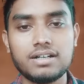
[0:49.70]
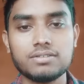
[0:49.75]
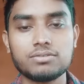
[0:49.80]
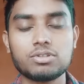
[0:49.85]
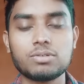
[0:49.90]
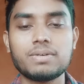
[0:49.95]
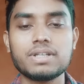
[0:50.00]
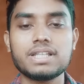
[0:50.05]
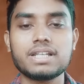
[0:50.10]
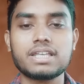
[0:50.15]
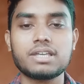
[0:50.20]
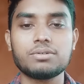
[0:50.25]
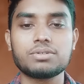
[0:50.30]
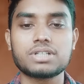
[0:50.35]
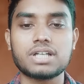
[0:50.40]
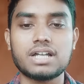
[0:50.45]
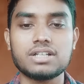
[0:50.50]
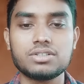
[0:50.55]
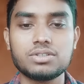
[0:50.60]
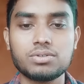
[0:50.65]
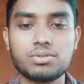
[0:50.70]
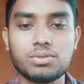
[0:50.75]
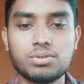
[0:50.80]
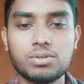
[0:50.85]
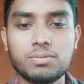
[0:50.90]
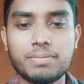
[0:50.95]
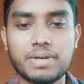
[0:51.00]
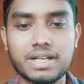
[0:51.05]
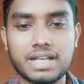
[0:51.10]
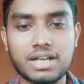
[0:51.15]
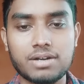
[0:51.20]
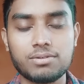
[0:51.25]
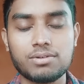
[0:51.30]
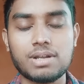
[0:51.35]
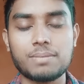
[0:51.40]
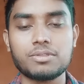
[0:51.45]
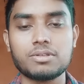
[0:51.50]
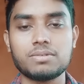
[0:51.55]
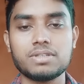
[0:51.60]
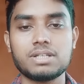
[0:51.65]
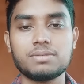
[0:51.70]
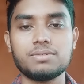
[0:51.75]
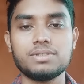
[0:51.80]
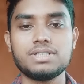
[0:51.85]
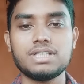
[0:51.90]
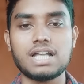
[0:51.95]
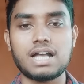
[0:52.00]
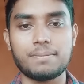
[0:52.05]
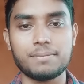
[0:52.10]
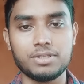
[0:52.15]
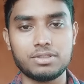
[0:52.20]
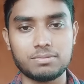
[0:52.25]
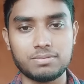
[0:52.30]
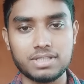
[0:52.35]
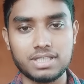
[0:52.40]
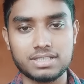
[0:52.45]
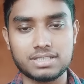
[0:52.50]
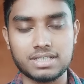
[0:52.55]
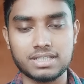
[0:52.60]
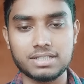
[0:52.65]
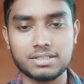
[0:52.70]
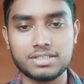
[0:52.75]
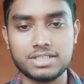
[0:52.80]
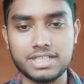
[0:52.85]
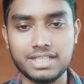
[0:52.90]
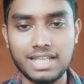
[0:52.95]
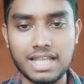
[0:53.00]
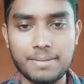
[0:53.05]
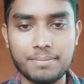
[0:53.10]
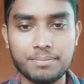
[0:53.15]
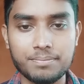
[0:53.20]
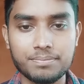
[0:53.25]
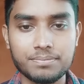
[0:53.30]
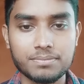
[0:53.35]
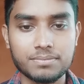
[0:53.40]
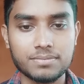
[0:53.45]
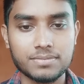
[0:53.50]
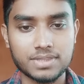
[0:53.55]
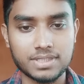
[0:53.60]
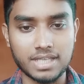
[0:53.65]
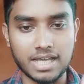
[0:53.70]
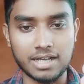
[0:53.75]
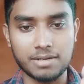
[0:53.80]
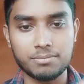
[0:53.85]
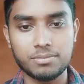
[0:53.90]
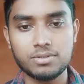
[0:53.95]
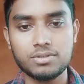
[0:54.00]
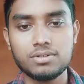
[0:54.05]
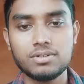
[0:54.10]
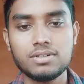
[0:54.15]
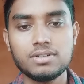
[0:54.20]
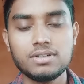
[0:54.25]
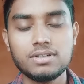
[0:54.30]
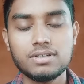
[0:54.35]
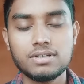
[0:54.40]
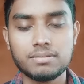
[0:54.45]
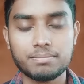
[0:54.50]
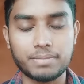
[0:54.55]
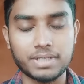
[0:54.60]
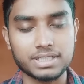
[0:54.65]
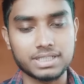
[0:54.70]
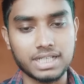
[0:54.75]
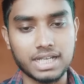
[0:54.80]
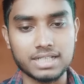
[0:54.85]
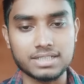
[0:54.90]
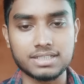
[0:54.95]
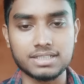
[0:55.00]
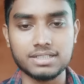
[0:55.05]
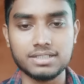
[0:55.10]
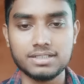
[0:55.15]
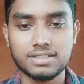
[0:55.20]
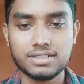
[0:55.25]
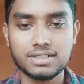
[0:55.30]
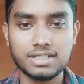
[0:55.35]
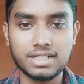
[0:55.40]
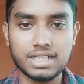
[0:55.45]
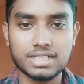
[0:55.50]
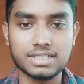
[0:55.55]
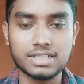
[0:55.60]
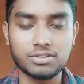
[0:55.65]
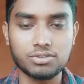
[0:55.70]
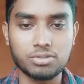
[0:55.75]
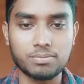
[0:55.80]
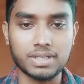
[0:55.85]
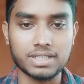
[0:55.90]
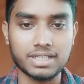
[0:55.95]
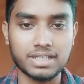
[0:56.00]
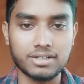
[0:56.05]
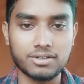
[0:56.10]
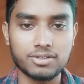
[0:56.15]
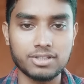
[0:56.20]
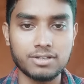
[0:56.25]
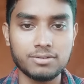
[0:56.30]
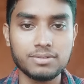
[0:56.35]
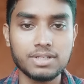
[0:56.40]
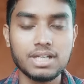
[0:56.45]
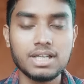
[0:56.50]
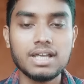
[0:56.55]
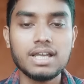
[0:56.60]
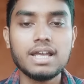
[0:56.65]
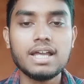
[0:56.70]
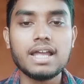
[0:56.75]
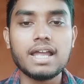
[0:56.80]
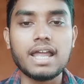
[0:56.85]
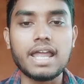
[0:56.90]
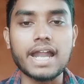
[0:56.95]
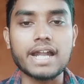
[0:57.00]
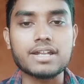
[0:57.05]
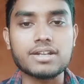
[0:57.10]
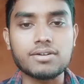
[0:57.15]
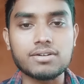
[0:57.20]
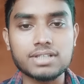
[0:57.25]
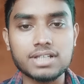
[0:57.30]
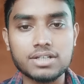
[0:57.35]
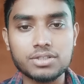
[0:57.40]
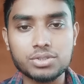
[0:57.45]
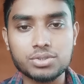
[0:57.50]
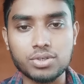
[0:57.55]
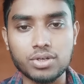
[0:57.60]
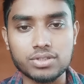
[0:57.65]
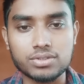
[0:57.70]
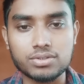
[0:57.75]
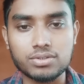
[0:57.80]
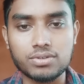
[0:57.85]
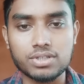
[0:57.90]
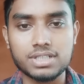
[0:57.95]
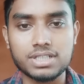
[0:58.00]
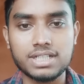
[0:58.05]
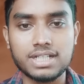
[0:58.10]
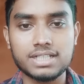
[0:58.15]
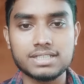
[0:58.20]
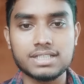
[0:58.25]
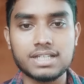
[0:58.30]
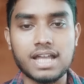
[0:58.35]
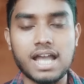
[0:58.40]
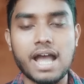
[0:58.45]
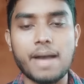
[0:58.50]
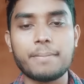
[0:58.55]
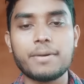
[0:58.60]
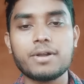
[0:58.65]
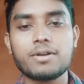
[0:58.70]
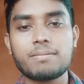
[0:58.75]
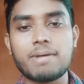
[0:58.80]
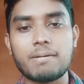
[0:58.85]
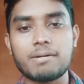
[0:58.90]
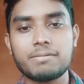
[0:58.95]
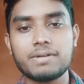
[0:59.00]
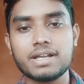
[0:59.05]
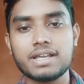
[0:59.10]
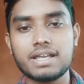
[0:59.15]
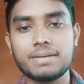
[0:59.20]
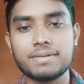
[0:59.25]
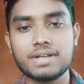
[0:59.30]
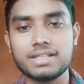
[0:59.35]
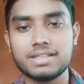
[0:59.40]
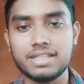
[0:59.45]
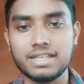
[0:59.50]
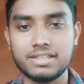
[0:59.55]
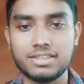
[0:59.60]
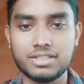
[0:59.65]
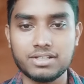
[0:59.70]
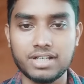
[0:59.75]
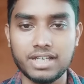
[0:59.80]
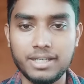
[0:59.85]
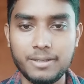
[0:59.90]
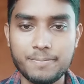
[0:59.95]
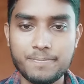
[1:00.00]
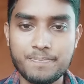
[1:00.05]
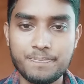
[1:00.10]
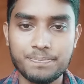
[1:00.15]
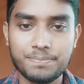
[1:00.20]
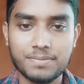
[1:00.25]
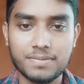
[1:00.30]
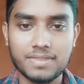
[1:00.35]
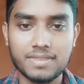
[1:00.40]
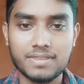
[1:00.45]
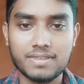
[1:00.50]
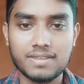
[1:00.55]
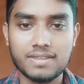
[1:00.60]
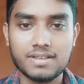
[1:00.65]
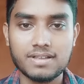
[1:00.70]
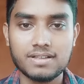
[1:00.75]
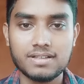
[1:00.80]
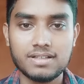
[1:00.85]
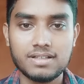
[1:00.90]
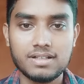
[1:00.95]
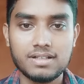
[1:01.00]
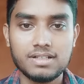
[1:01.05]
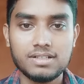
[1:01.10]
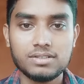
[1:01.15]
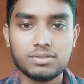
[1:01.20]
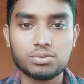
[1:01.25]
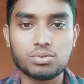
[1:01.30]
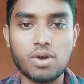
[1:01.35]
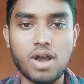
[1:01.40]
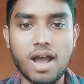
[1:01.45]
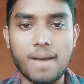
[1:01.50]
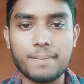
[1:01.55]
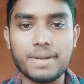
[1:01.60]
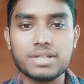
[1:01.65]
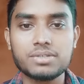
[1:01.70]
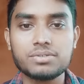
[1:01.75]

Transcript: তোমাদের কেউ সাহায্য করুক বা না করুক আমি তোমাদের বলছি আমি তোমাদের সাথে ছিলাম থাকবো পাশে আছি ঠিক আছে এটুকু মাথায় রেখে দাও একটা কথা কিছু শর্ত রয়েছে ঠিক আছে আমারও বাবা মাকে আমাকে দেখতে হয় তো আমার